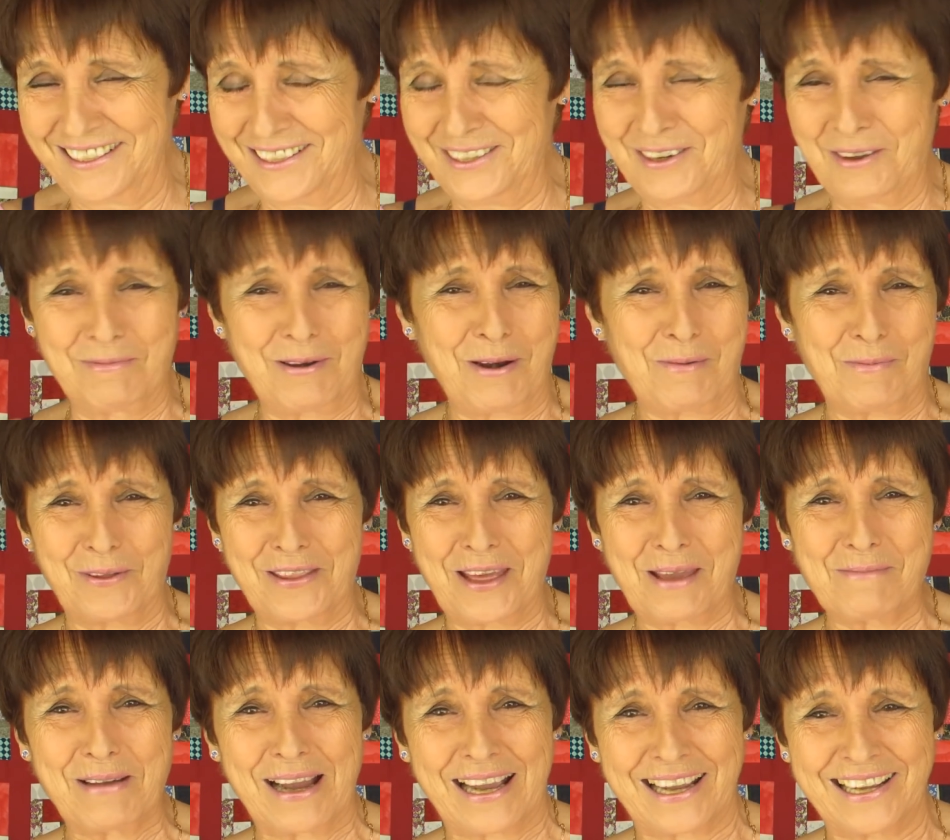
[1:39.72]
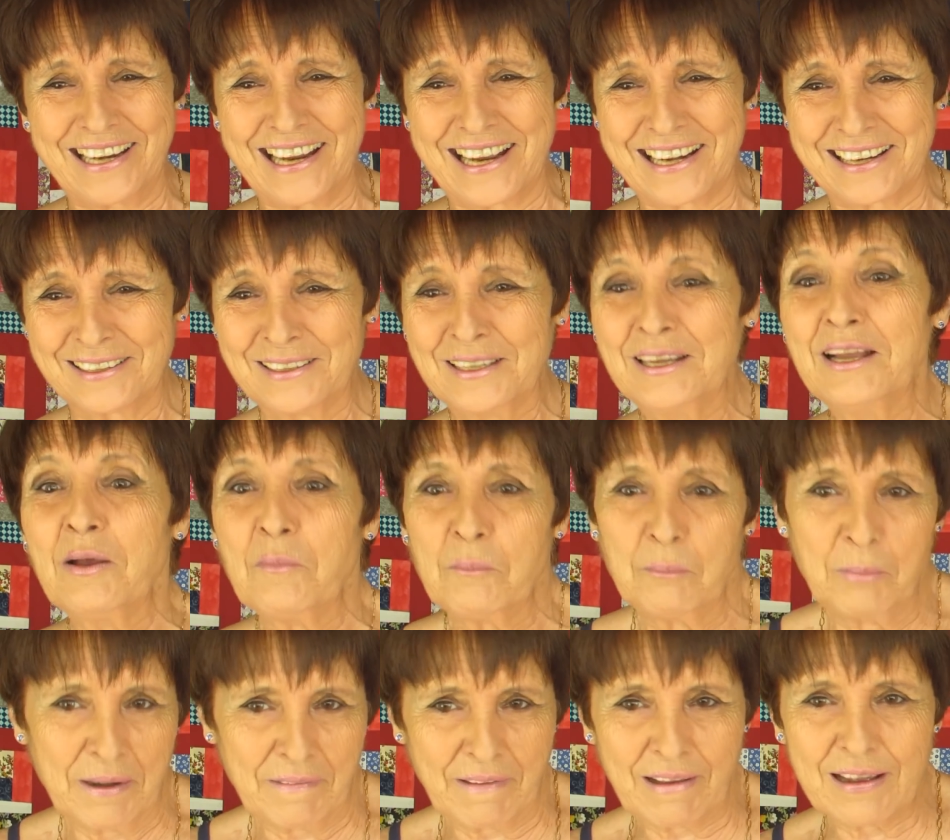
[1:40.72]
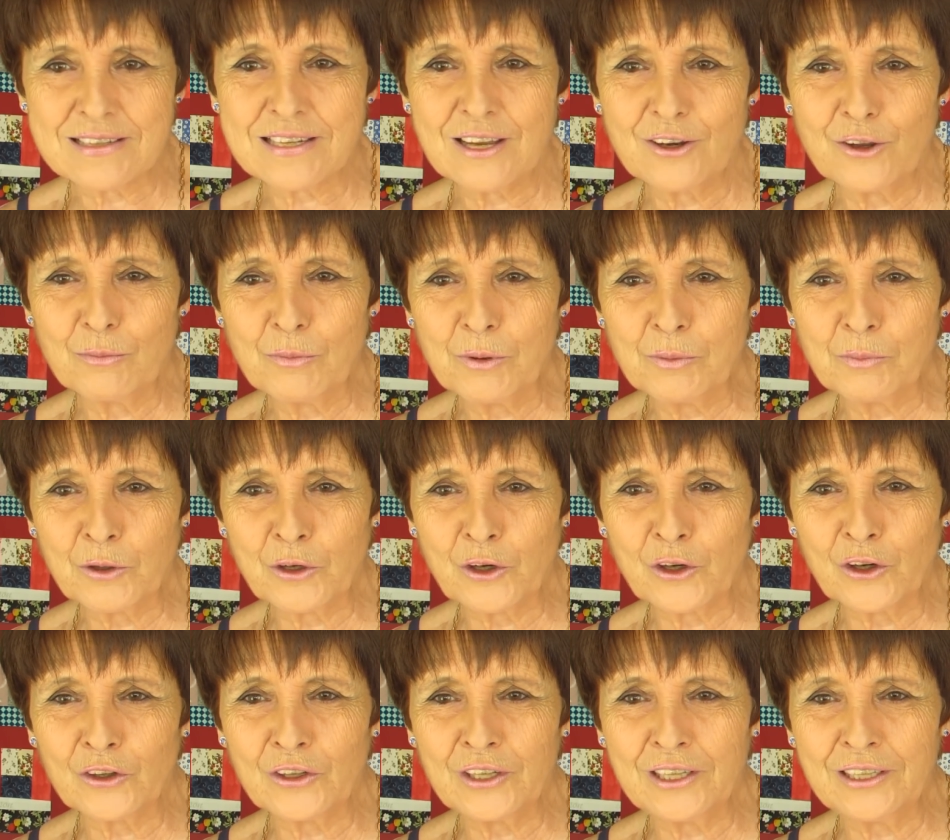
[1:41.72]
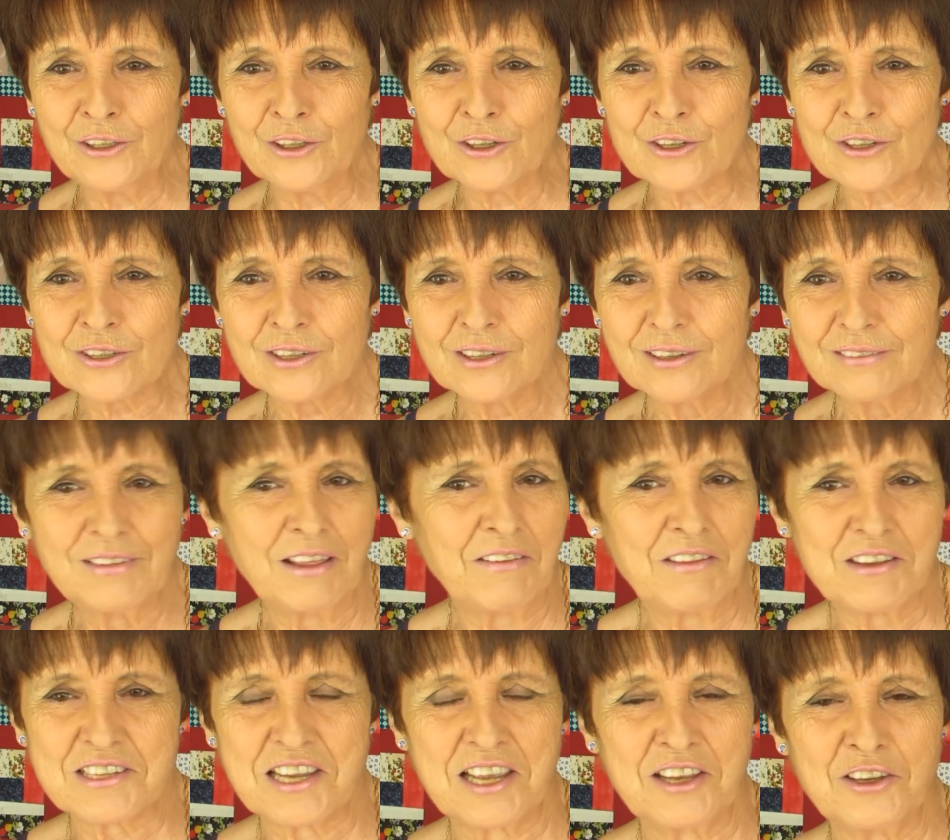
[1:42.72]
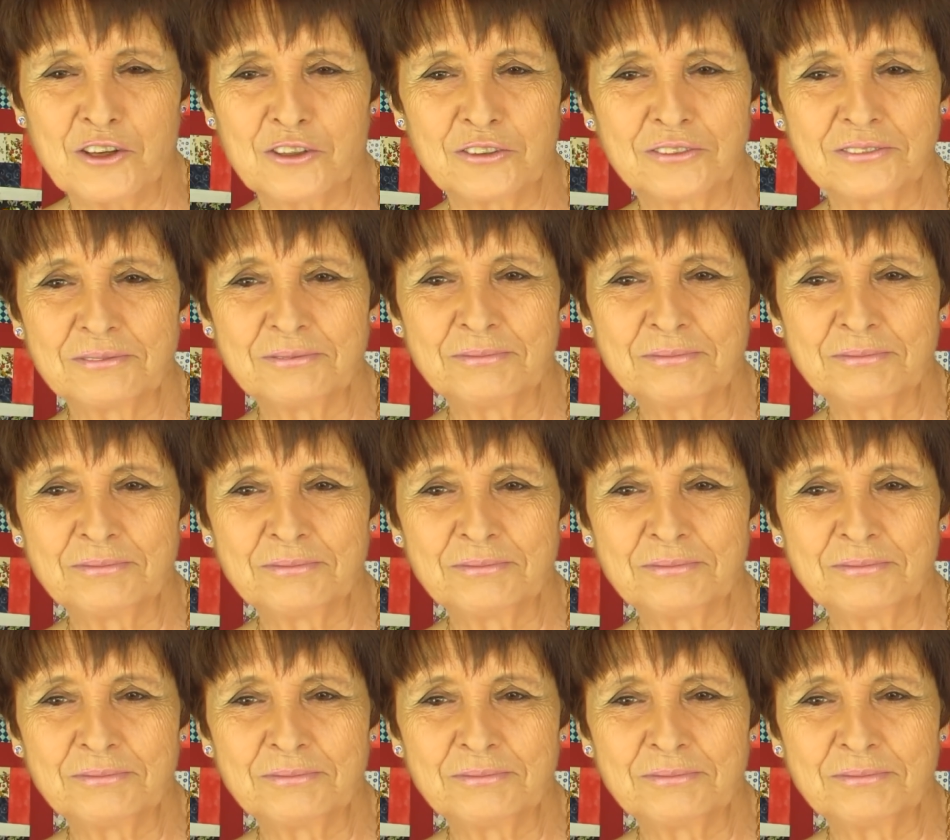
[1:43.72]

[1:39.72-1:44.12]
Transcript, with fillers: no me lo podía imaginar. ¿Verdad que han salido muy monos los niños? De diseño.